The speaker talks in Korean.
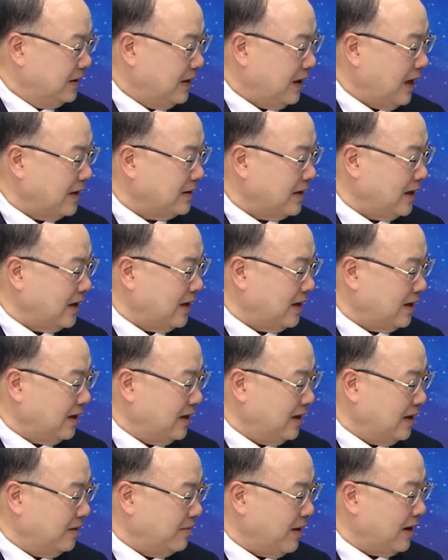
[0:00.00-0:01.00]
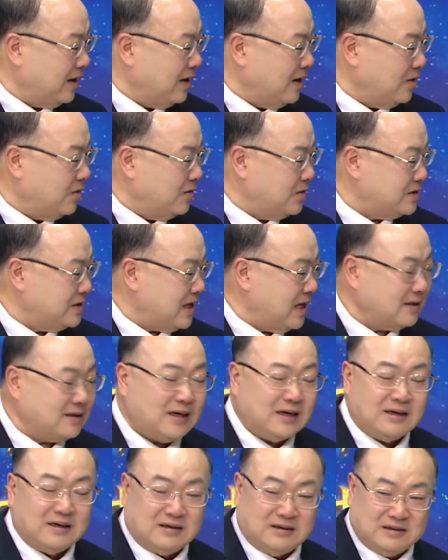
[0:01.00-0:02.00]
한나라가 망하고
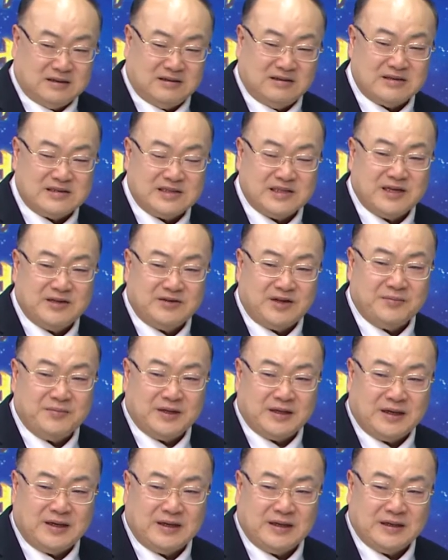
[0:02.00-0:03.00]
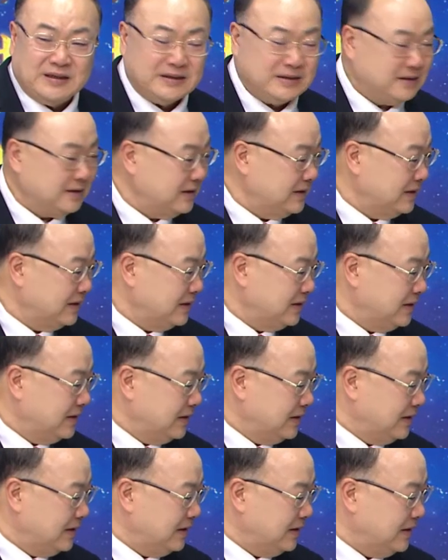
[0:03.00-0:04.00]
상나라가 들어서게 됩니다.
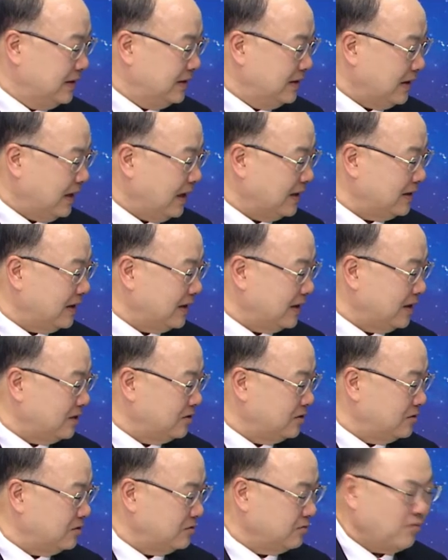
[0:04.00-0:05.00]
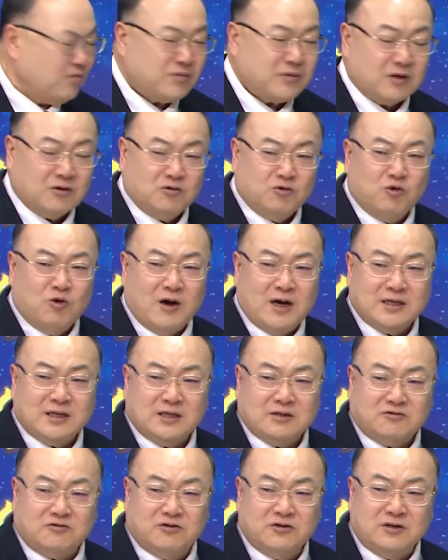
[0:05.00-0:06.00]
이 한나라는
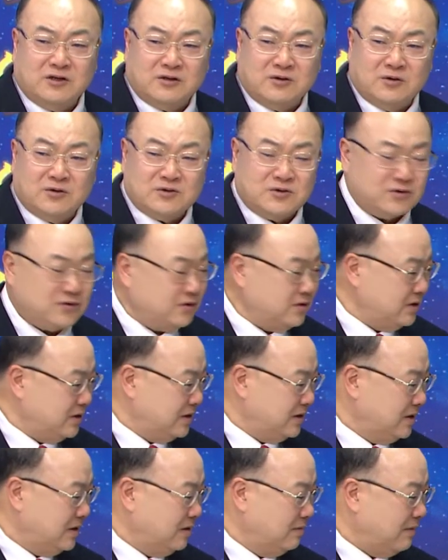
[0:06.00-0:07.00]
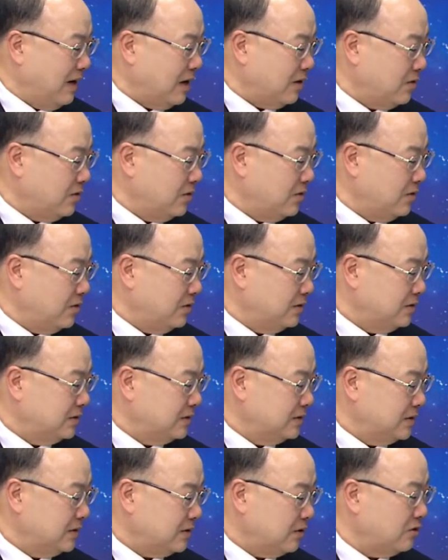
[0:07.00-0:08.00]
우왕이 9년 홍수를 막고
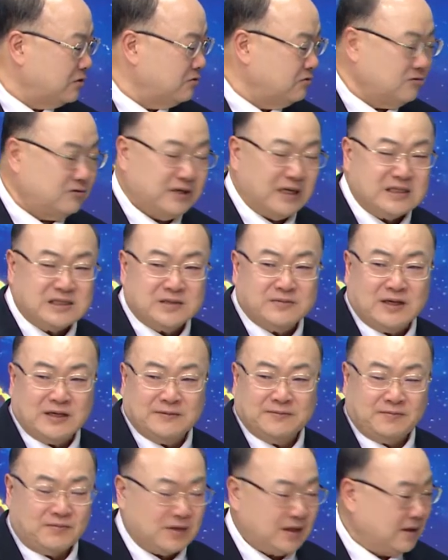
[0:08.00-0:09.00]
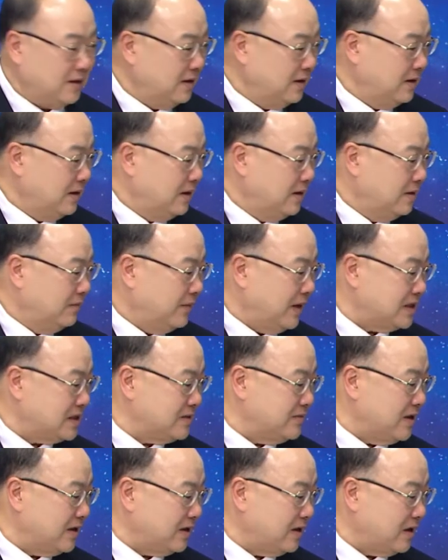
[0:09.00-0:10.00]
건국을 했지만
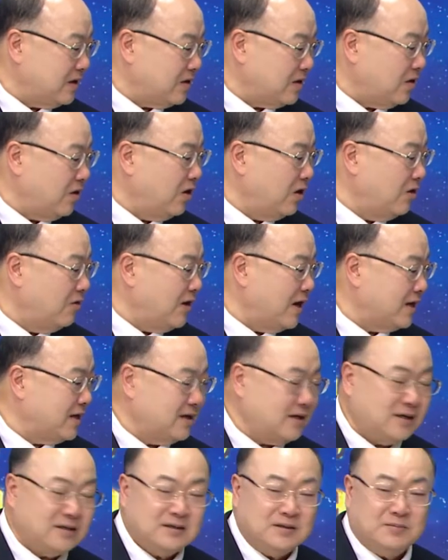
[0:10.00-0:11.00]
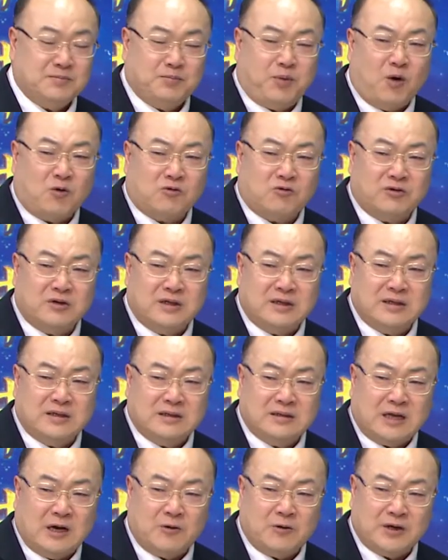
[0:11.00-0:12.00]
마지막에 걸왕이라는
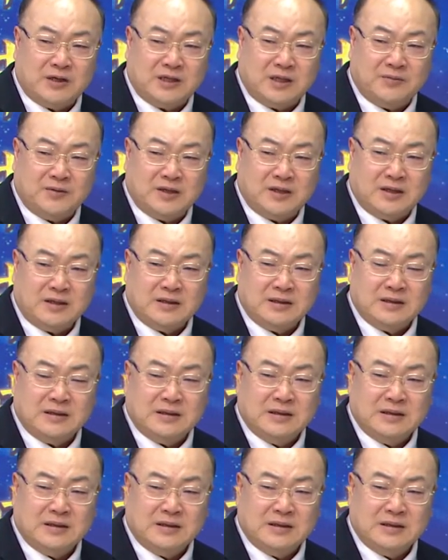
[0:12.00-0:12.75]
폭군이 나오게 됩니다.